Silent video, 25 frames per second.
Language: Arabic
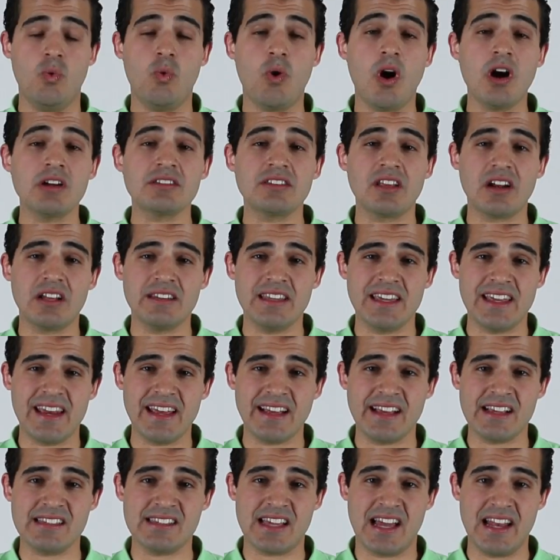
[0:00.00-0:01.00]
واكتر قضيه
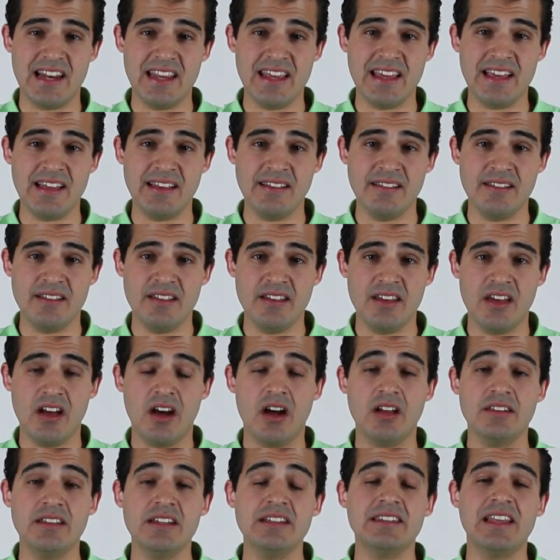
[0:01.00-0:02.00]
ركز عليها
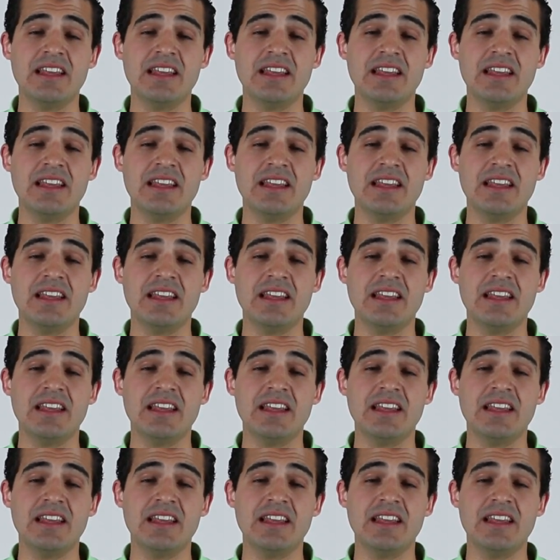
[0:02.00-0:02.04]
قضيه